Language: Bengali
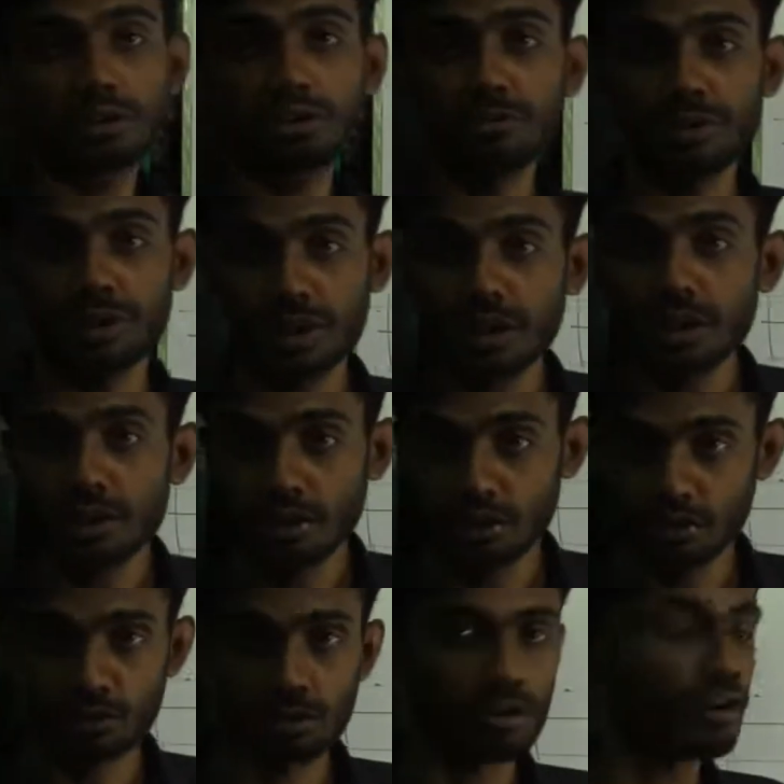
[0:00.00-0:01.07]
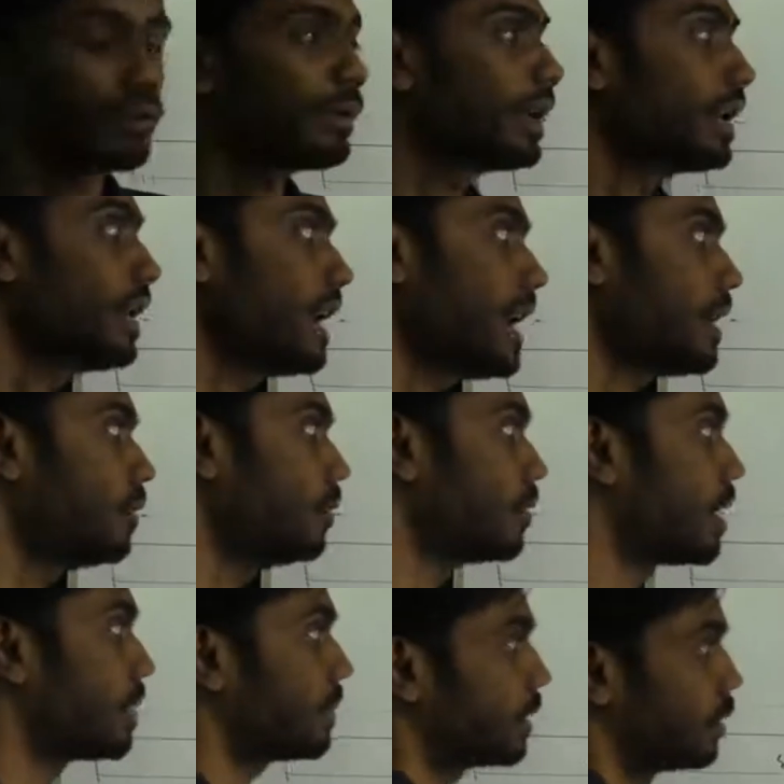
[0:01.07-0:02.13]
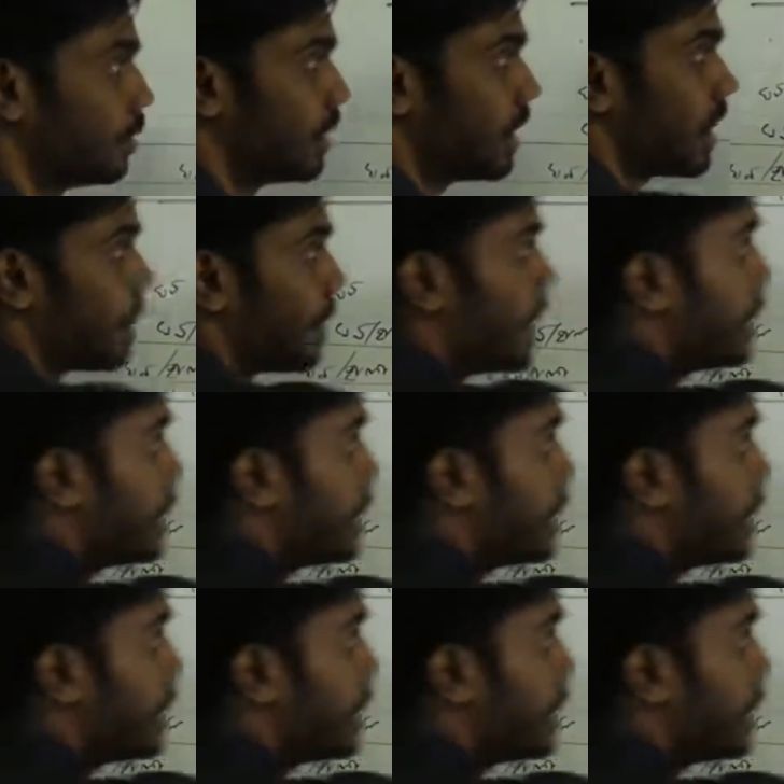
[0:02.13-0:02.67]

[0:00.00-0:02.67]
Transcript: তত বেশি ঘন হবে এখন আমরা ধরলাম